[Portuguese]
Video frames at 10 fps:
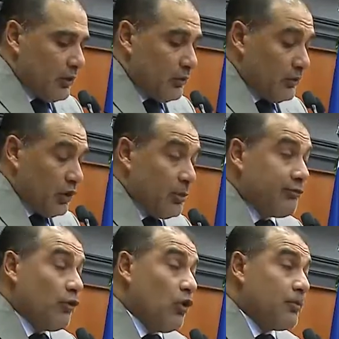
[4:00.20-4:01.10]

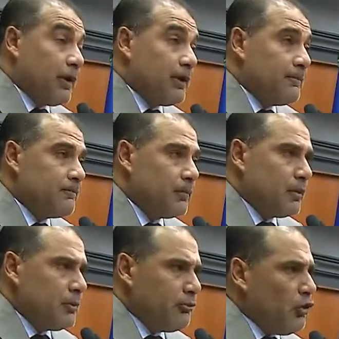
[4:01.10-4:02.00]
Marcelo Cabral
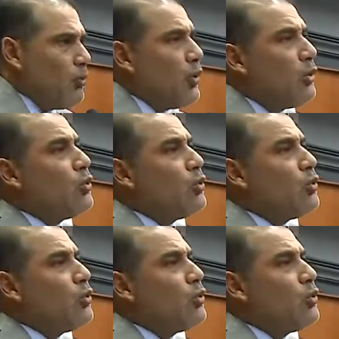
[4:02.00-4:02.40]
solicitou a